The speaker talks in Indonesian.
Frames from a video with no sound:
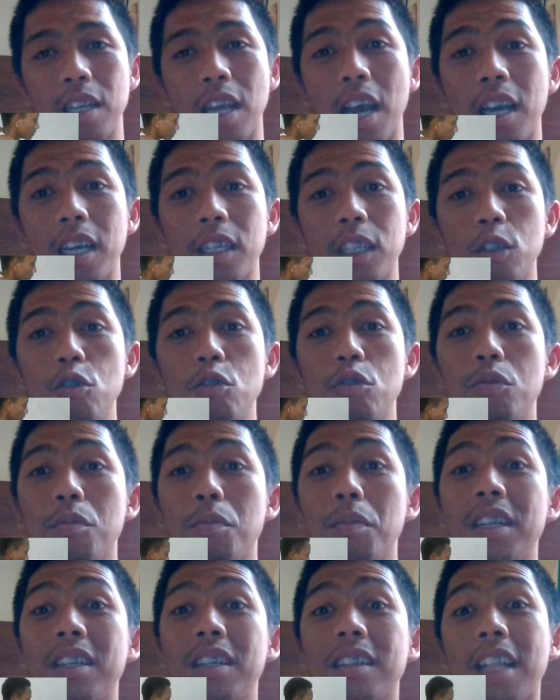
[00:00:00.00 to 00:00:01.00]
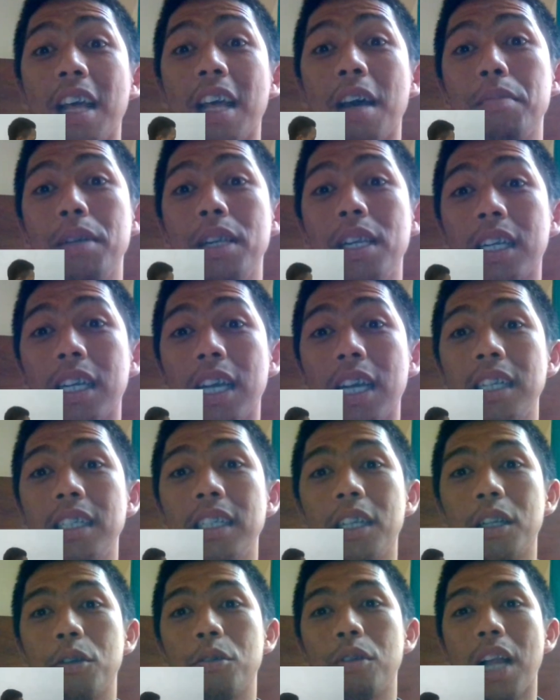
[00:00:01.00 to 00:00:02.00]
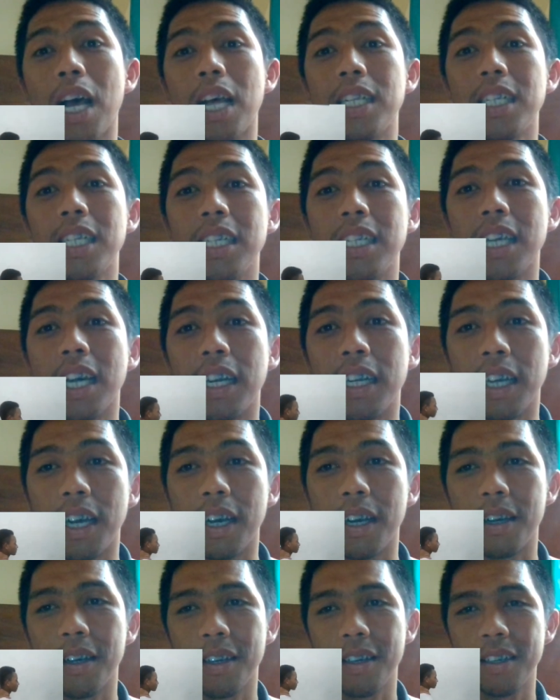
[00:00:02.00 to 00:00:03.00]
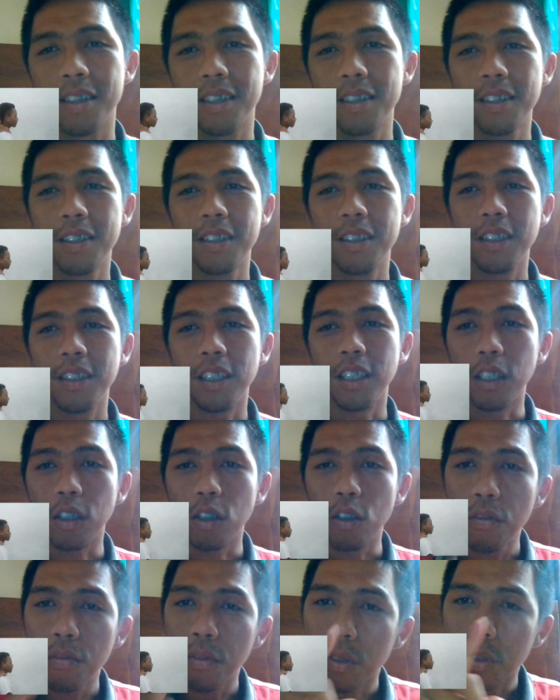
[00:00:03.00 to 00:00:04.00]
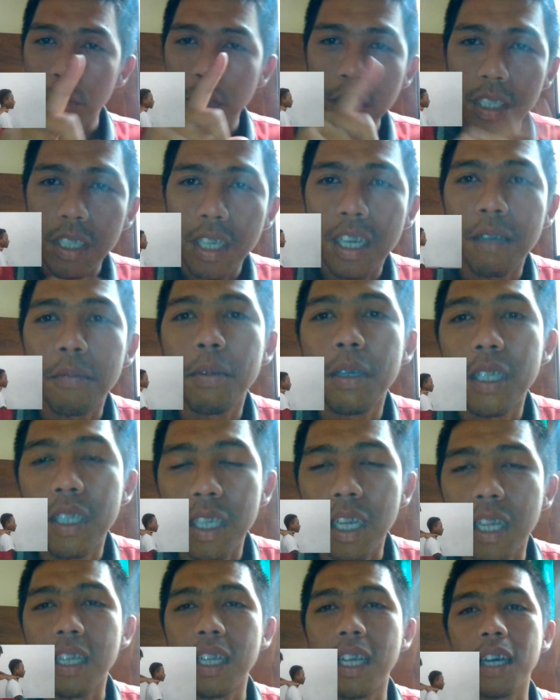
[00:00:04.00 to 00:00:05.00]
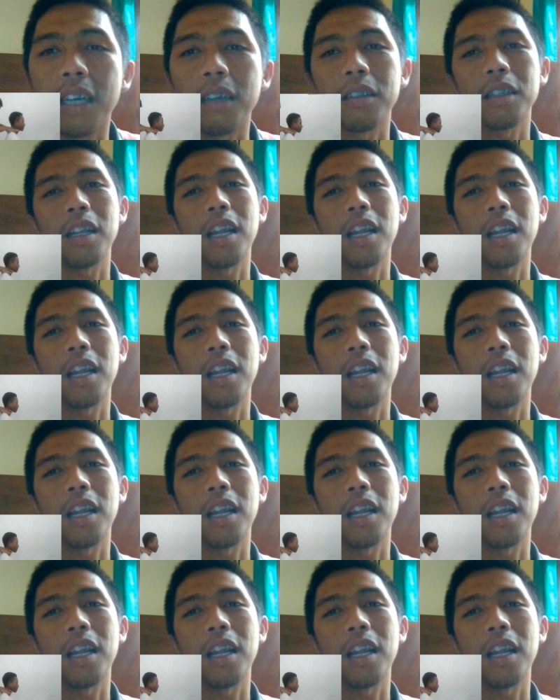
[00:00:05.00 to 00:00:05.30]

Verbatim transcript: ya itu menstabilkan sirkulasi darah itu fungsi dari pijat yang